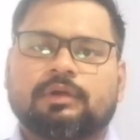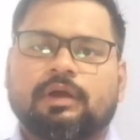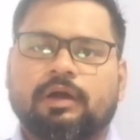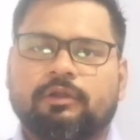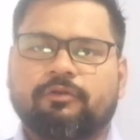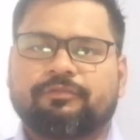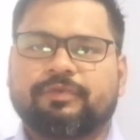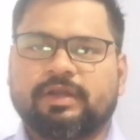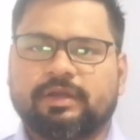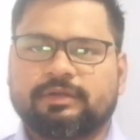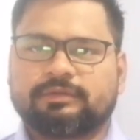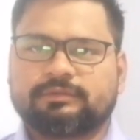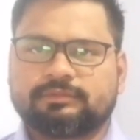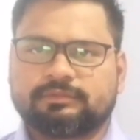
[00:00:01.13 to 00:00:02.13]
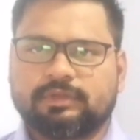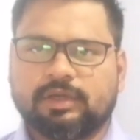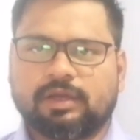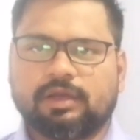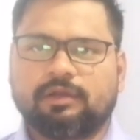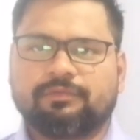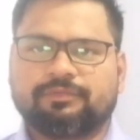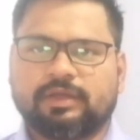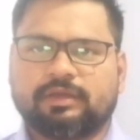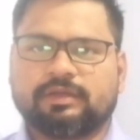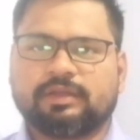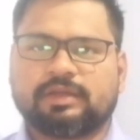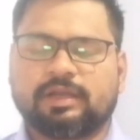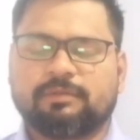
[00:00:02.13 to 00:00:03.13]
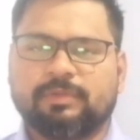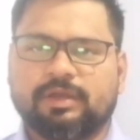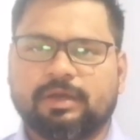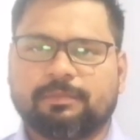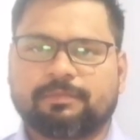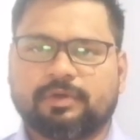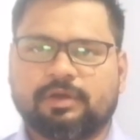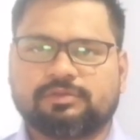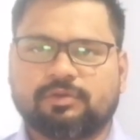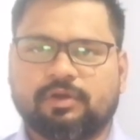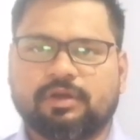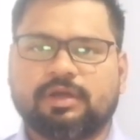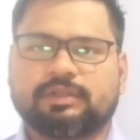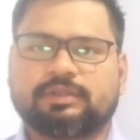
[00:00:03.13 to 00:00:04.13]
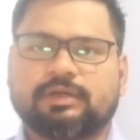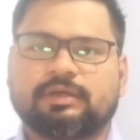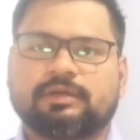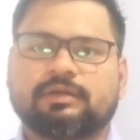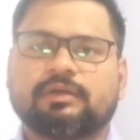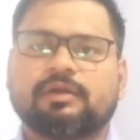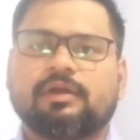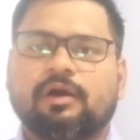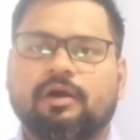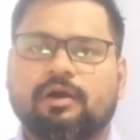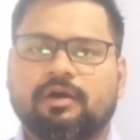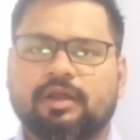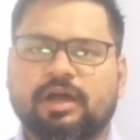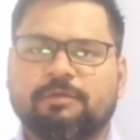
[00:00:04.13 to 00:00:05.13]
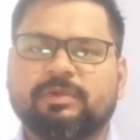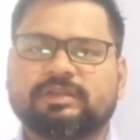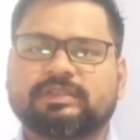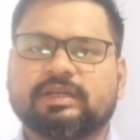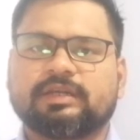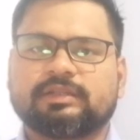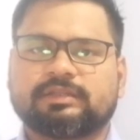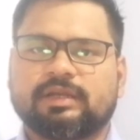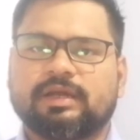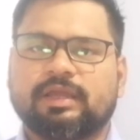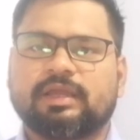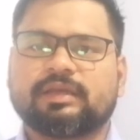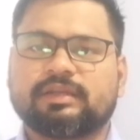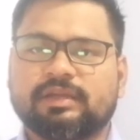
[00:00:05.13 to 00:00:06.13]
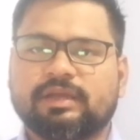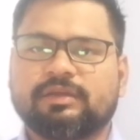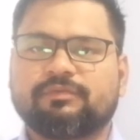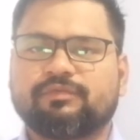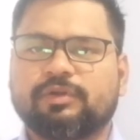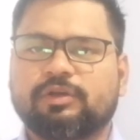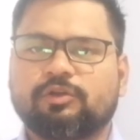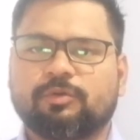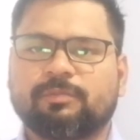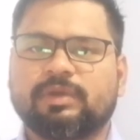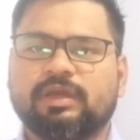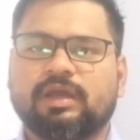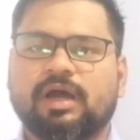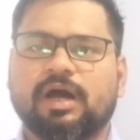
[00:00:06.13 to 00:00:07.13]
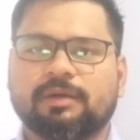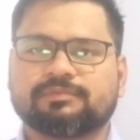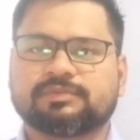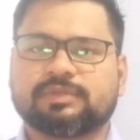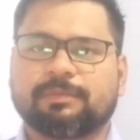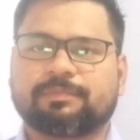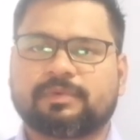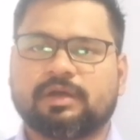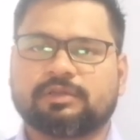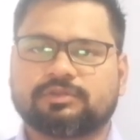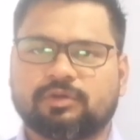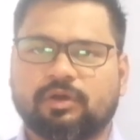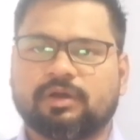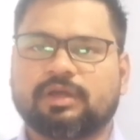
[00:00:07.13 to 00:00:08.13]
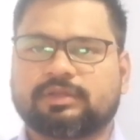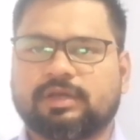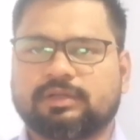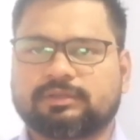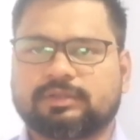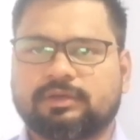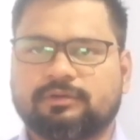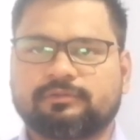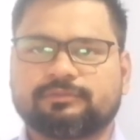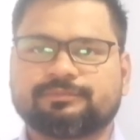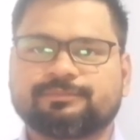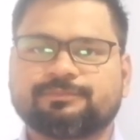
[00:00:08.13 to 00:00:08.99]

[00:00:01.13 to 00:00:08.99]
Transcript: हेलो फ्रेंड द गल्फ टेक्निकल में आपका स्वागत है और हमेशा की तरह एक नई वीडियो में आप सबका स्वागत करता हूं।